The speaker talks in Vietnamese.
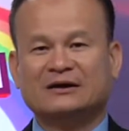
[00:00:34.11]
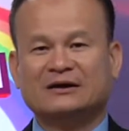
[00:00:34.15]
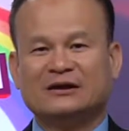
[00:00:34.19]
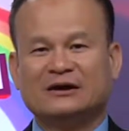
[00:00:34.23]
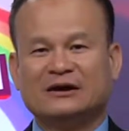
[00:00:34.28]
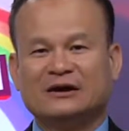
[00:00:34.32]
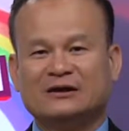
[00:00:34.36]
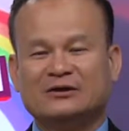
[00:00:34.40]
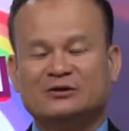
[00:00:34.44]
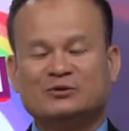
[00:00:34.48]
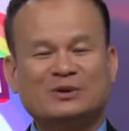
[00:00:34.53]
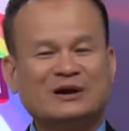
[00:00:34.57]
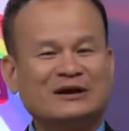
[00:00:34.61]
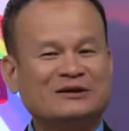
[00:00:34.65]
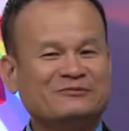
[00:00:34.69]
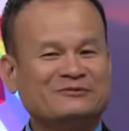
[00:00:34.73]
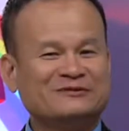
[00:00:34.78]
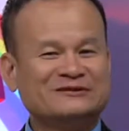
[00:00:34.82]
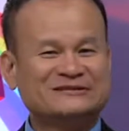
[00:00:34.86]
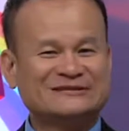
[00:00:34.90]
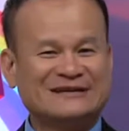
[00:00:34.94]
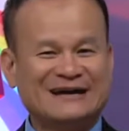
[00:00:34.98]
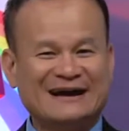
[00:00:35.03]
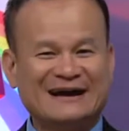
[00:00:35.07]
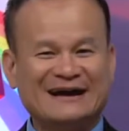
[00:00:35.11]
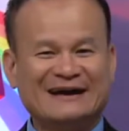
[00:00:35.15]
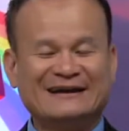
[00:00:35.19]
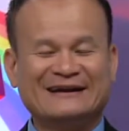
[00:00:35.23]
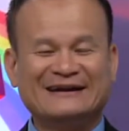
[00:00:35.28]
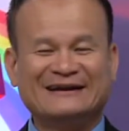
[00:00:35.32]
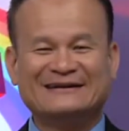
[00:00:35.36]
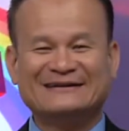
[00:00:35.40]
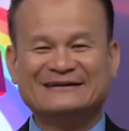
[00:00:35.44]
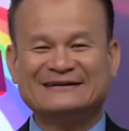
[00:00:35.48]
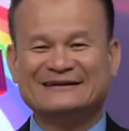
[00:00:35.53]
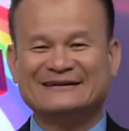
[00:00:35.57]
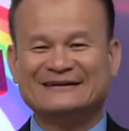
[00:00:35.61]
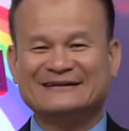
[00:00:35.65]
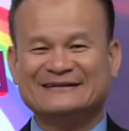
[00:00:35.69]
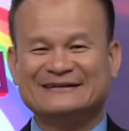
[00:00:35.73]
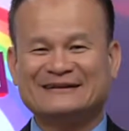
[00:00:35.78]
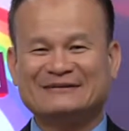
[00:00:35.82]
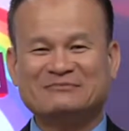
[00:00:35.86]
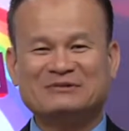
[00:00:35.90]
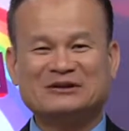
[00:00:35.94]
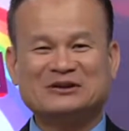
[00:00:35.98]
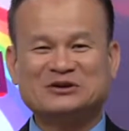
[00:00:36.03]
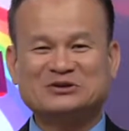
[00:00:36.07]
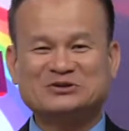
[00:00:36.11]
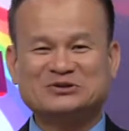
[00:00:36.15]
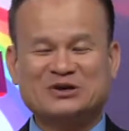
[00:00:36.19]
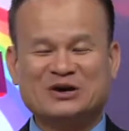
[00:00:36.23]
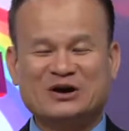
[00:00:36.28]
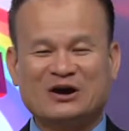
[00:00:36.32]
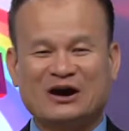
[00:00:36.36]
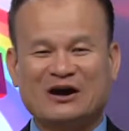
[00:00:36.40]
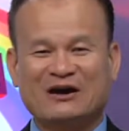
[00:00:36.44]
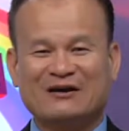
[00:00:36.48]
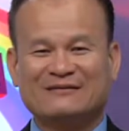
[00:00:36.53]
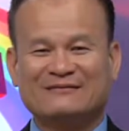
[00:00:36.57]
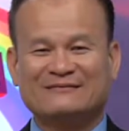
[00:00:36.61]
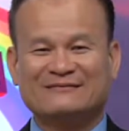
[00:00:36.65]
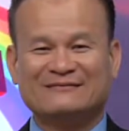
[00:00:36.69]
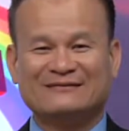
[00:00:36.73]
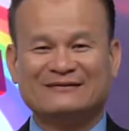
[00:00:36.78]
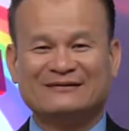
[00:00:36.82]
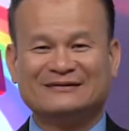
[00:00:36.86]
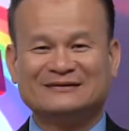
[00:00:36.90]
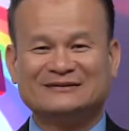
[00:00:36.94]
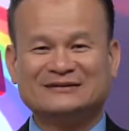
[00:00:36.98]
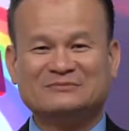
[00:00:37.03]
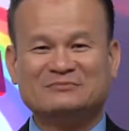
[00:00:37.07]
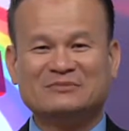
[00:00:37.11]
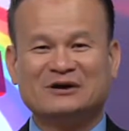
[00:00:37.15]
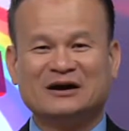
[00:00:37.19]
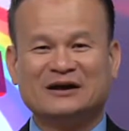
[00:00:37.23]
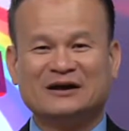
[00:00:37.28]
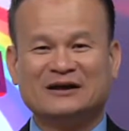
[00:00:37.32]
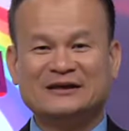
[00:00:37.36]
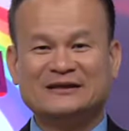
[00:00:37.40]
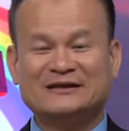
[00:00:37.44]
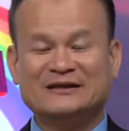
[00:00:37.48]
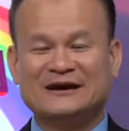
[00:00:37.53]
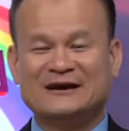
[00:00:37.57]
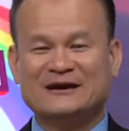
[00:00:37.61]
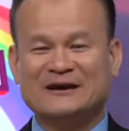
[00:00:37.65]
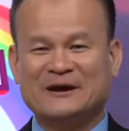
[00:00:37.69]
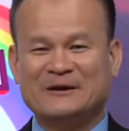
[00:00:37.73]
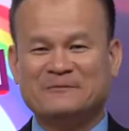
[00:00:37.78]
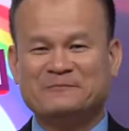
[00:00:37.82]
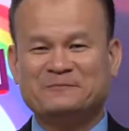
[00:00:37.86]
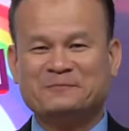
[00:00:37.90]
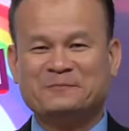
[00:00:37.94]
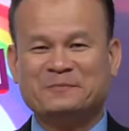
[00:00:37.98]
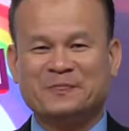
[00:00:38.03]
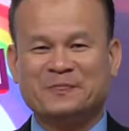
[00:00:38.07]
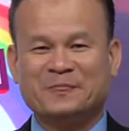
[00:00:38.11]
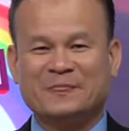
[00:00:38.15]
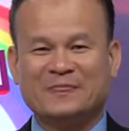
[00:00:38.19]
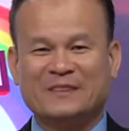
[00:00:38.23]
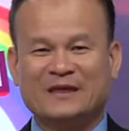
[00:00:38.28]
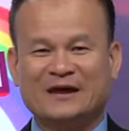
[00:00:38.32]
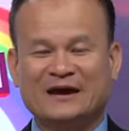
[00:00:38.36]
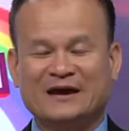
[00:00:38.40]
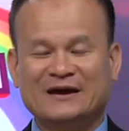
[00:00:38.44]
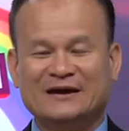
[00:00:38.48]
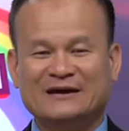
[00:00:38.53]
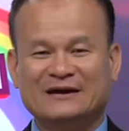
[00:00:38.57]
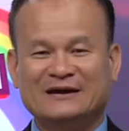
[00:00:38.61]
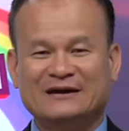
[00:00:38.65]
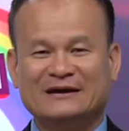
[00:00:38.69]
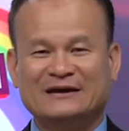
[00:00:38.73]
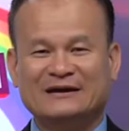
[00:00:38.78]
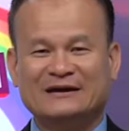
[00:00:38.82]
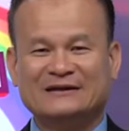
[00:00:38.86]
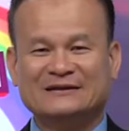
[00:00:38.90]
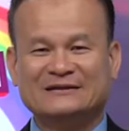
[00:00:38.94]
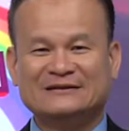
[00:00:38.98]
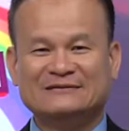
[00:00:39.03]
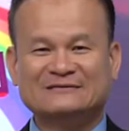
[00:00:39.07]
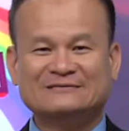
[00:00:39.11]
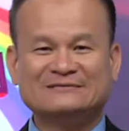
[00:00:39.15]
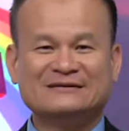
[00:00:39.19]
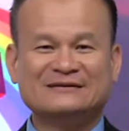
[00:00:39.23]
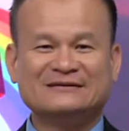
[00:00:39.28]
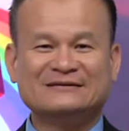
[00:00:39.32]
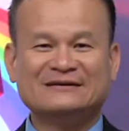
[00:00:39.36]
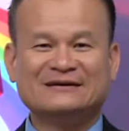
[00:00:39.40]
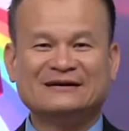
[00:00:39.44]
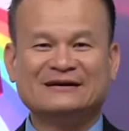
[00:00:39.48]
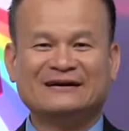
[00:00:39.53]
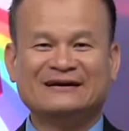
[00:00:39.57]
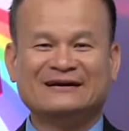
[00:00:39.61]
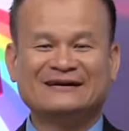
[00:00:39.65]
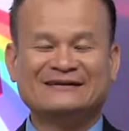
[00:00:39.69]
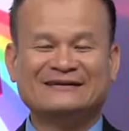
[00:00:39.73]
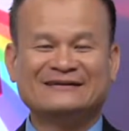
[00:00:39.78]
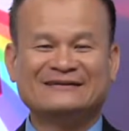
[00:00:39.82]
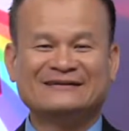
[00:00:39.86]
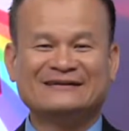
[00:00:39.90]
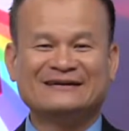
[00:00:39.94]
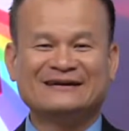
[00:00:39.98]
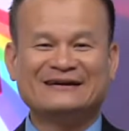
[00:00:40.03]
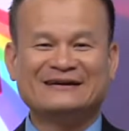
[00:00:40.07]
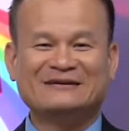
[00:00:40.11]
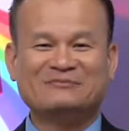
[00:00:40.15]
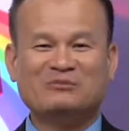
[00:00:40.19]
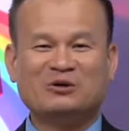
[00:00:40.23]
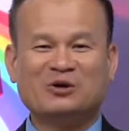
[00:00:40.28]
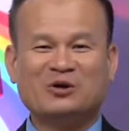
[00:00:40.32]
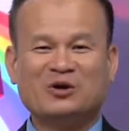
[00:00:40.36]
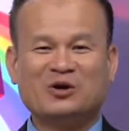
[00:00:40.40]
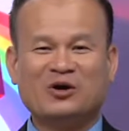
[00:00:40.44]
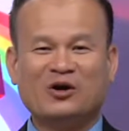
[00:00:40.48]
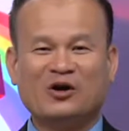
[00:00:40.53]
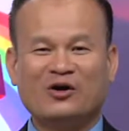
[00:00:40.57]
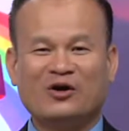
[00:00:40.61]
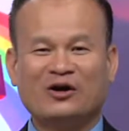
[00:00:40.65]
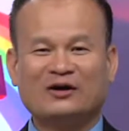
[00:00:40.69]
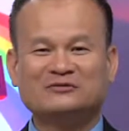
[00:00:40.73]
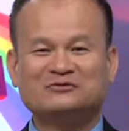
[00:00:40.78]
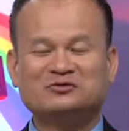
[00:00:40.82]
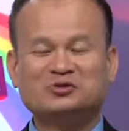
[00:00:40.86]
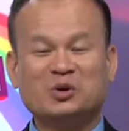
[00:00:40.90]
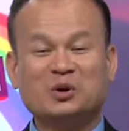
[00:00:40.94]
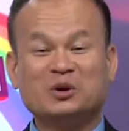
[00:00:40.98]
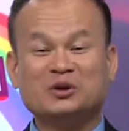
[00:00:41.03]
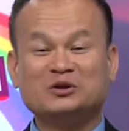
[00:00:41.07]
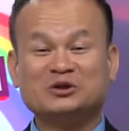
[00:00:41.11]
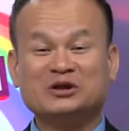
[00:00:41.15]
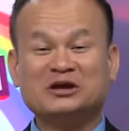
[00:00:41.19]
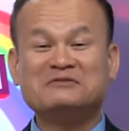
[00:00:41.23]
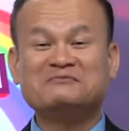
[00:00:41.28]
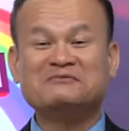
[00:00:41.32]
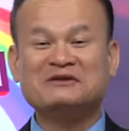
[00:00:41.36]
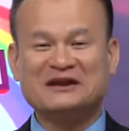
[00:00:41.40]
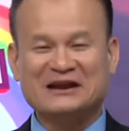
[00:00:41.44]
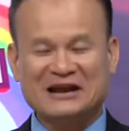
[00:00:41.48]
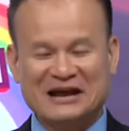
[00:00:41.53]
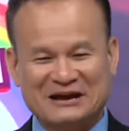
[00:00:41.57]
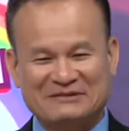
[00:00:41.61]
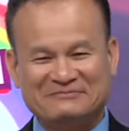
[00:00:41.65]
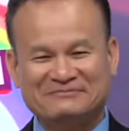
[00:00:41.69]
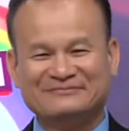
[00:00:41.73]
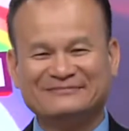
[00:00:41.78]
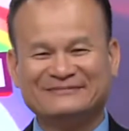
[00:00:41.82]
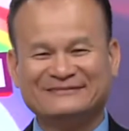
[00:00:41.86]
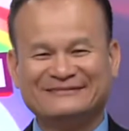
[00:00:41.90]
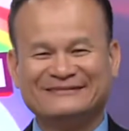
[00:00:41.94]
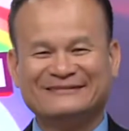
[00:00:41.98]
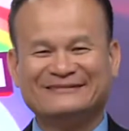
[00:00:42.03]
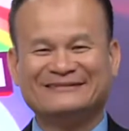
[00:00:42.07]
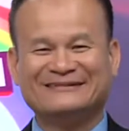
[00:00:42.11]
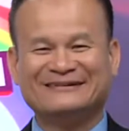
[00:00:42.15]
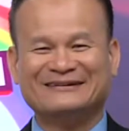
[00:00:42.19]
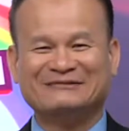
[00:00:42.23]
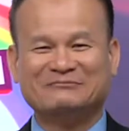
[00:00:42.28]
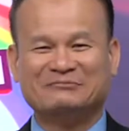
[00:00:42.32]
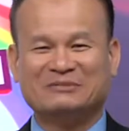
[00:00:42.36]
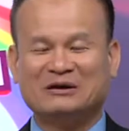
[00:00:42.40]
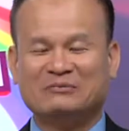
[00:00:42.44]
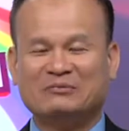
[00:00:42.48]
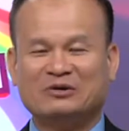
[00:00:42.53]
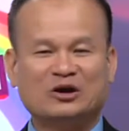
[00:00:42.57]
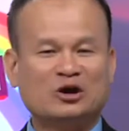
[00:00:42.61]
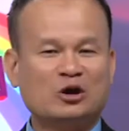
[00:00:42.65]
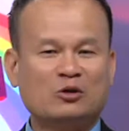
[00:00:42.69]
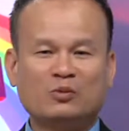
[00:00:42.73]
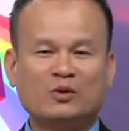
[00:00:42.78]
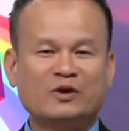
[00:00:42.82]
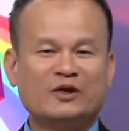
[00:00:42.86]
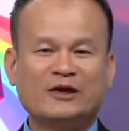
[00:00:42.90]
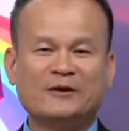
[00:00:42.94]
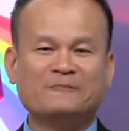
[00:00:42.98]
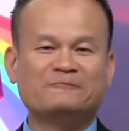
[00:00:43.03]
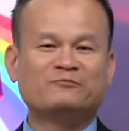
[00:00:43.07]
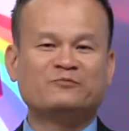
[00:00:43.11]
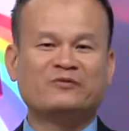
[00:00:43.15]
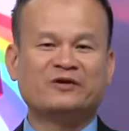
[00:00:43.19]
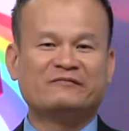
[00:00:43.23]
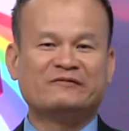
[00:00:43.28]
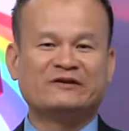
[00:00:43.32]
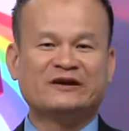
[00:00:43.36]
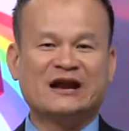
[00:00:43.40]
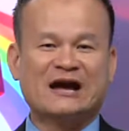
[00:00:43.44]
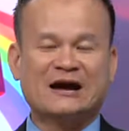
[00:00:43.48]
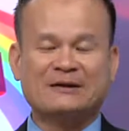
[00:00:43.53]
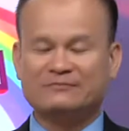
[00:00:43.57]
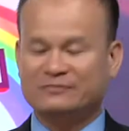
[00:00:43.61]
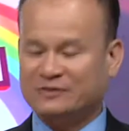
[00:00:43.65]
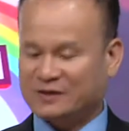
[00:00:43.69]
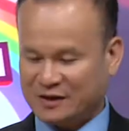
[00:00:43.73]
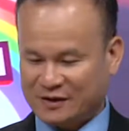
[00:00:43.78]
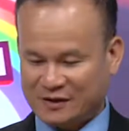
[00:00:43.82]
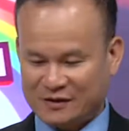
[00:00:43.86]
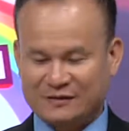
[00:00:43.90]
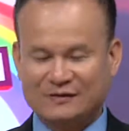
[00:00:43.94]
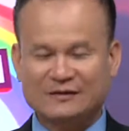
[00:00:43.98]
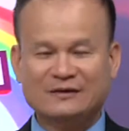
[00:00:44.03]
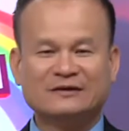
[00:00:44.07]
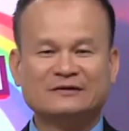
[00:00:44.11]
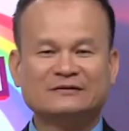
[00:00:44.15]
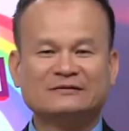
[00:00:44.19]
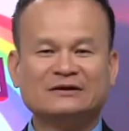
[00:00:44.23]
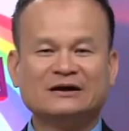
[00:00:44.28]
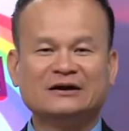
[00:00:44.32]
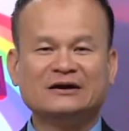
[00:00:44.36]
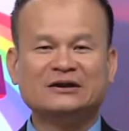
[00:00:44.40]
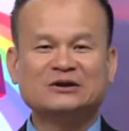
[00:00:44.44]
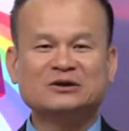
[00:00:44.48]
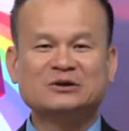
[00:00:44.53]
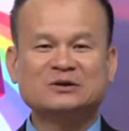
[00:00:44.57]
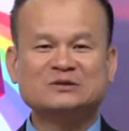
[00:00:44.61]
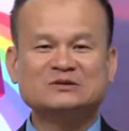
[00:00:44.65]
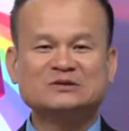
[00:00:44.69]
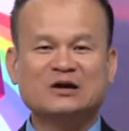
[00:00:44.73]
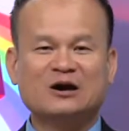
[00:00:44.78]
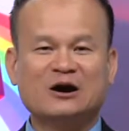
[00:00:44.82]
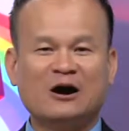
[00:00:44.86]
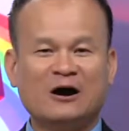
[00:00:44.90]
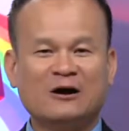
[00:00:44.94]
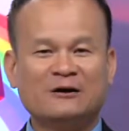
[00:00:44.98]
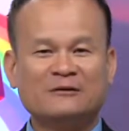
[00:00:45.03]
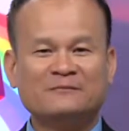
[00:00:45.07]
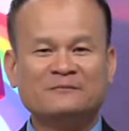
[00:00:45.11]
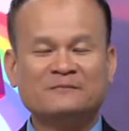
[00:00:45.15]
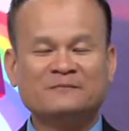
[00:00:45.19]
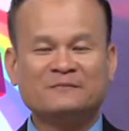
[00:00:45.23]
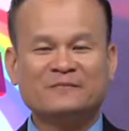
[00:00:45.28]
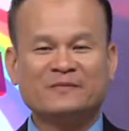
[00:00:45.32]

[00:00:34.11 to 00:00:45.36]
À. du khách phương xa đến à, thăm Little Sài Gòn à, xin mời đi chợ đêm để à, thưởng thức à, những cái món ngon thuần tí Việt Nam à, mà mình không có dịp về Việt Nam thì tới Little Sài Gòn.